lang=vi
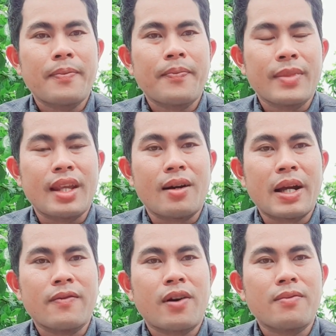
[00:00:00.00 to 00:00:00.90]
nhờ
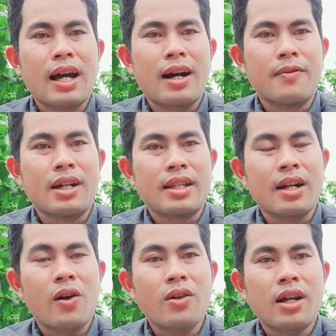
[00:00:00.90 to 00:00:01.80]
mẹ Phong làm và sẽ
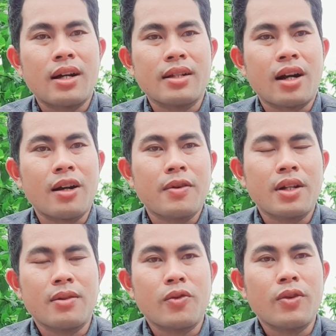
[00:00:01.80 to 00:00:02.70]
gói lại gửi qua
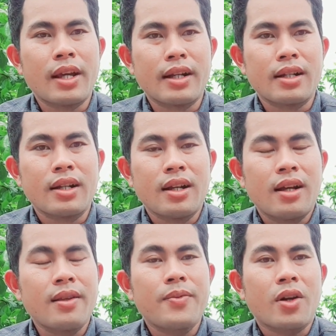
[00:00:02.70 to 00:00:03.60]
đường bưu điện
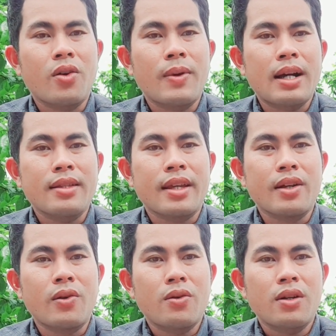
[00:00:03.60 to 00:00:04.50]
giúp cho cô bác anh chị
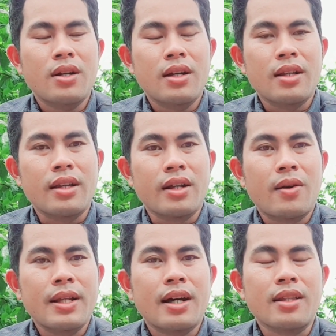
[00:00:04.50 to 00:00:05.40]
uống. Thì
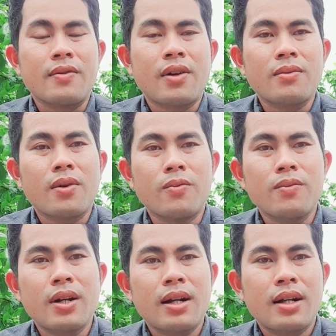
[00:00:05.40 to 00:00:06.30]
thôi bây giờ thì Phong
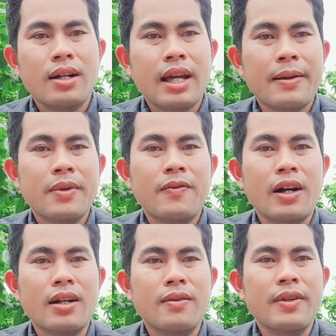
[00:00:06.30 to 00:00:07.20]
cũng khép cái
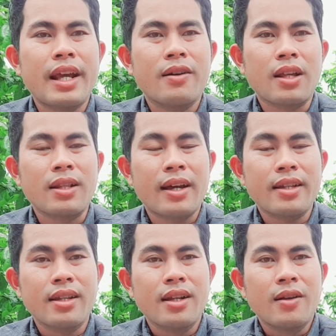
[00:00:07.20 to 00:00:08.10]
phần video tại
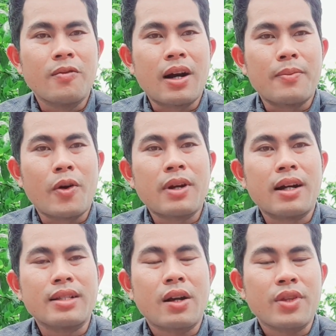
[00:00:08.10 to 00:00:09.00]
đây, và một
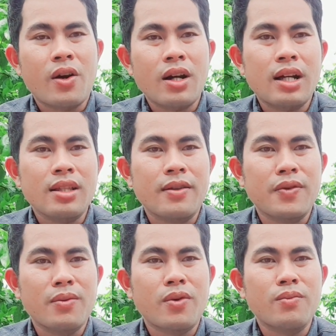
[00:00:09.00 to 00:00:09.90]
lần sau chót á, thì
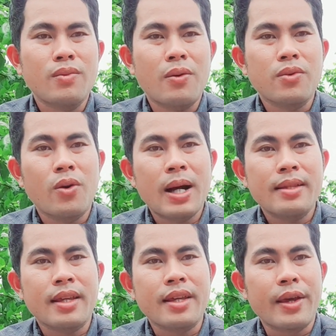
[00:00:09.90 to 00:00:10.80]
Phong cũng mong cô bác anh
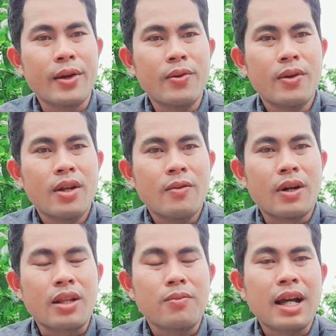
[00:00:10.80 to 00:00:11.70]
chị hiểu
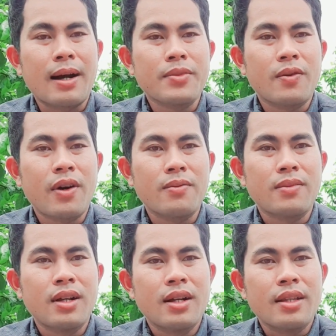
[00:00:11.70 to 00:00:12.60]
và thông cảm cho Phong,
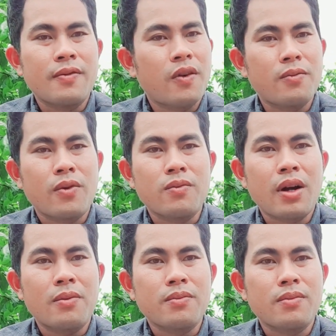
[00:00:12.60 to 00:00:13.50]
chứ Phong cũng
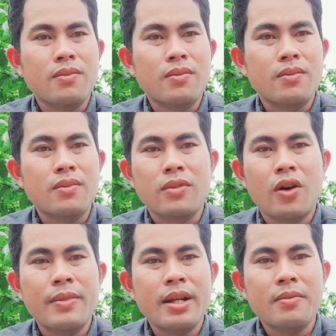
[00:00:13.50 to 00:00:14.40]
không
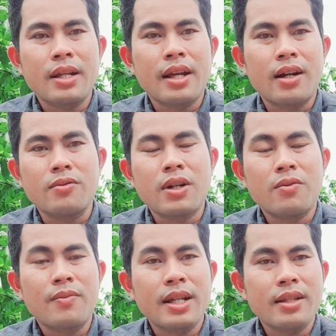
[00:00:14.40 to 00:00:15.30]
có biết, bây giờ cũng
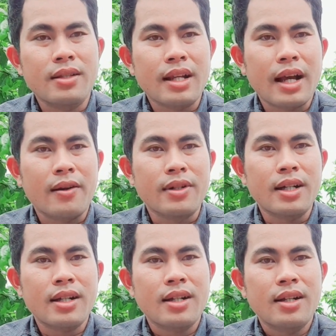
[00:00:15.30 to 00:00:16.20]
không có biết như thế nào nữa
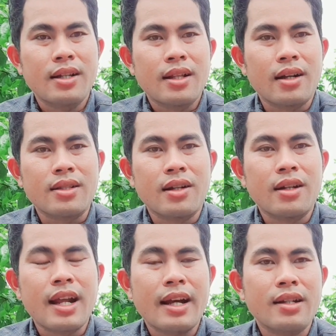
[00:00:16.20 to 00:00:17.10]
hết. Thật sự
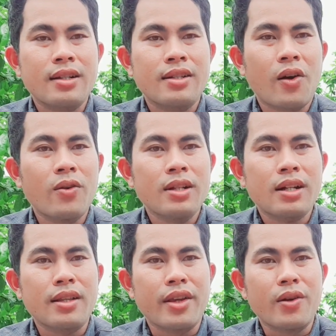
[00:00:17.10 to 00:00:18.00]
là đang rối rất
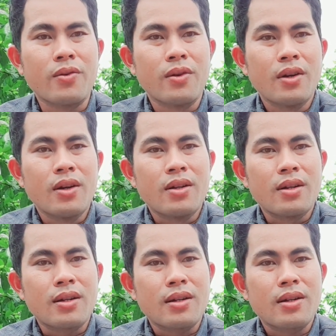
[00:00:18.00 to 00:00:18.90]
là nhiều,
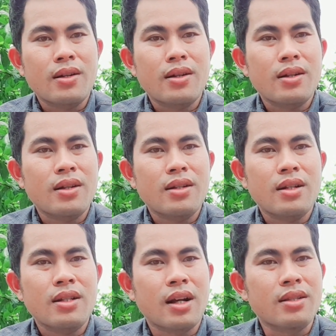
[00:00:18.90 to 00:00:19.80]
nó, nó, nó
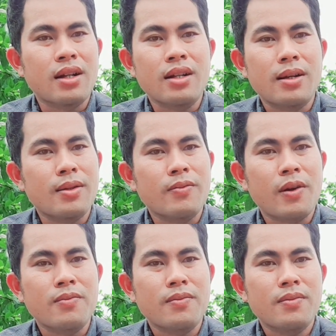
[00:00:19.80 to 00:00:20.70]
thật sự là
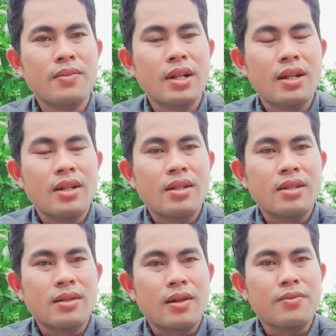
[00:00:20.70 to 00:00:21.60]
Phong
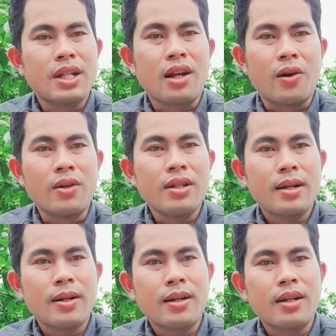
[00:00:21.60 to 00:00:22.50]
Phong xin lỗi
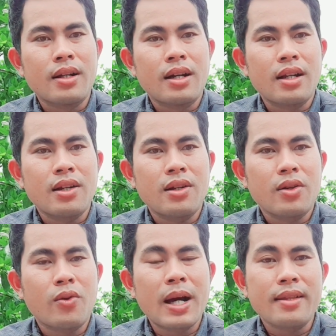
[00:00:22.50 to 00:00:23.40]
hết
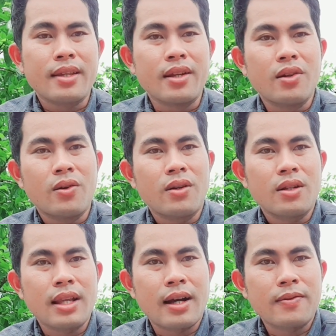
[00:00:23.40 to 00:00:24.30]
cô bác anh chị luôn.
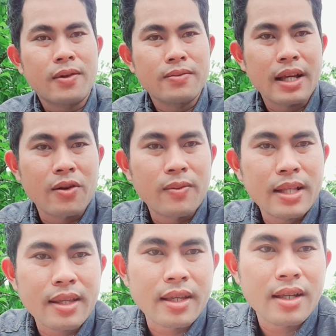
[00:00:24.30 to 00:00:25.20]
Dạ, Phong chào cô bác
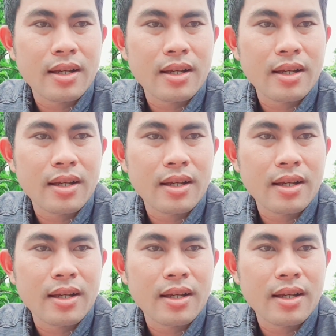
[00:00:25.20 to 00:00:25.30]
anh chị nha.